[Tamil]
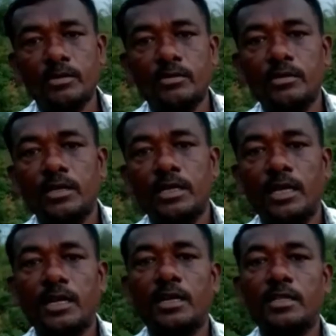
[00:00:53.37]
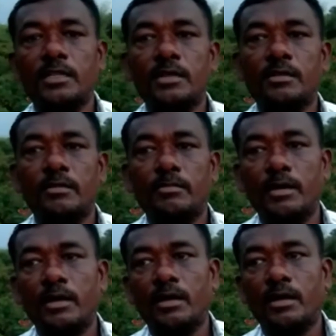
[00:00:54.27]
போறதுக்கு வந்து கேரளாலேருந்து
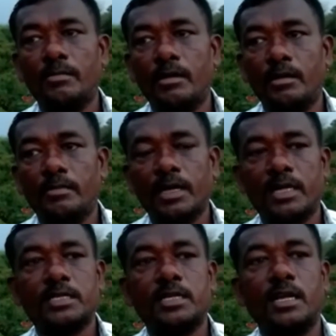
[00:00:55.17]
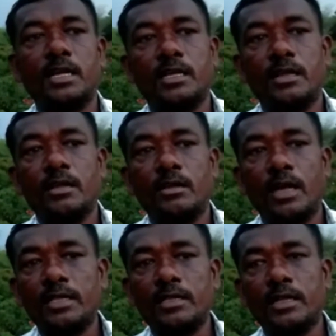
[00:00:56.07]
ம மகாராஷ்டிரா
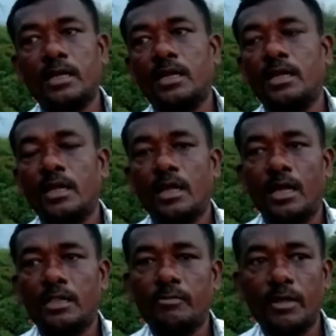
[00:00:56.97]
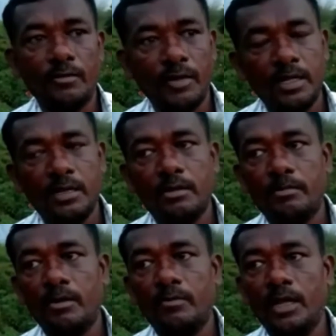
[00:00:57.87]
ஆந்திரா அந்த மாதிரி வெளி
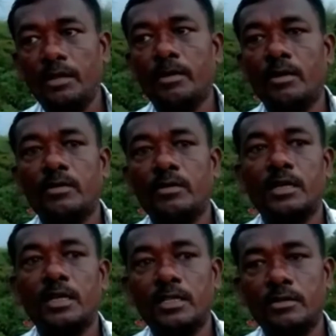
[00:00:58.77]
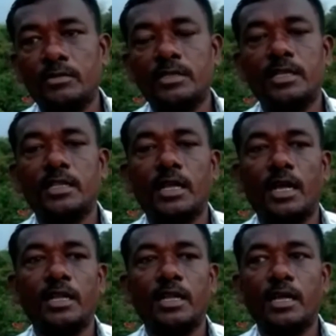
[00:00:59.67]
வெளி மாவட்டத்துலேருந்து வந்துட்டு
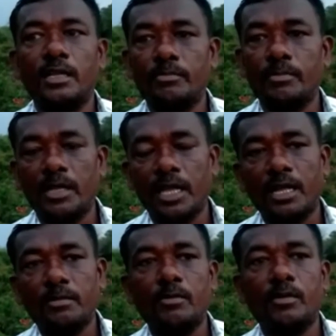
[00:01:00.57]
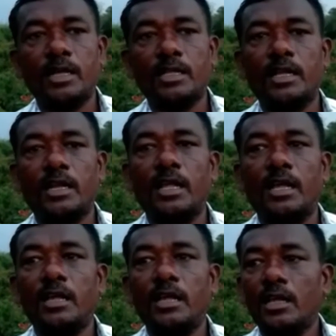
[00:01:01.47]
இருந்தாங்க ஆளுங்க இப்போ யாருமே வராதனால
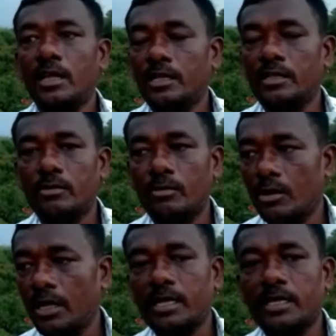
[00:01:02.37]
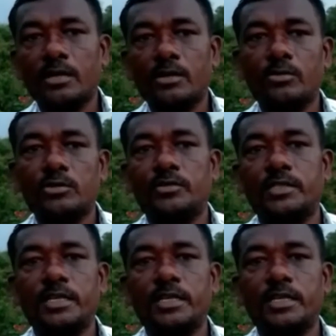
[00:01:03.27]
இந்த ஒரு ஏக்கராக்கு ரோஸ்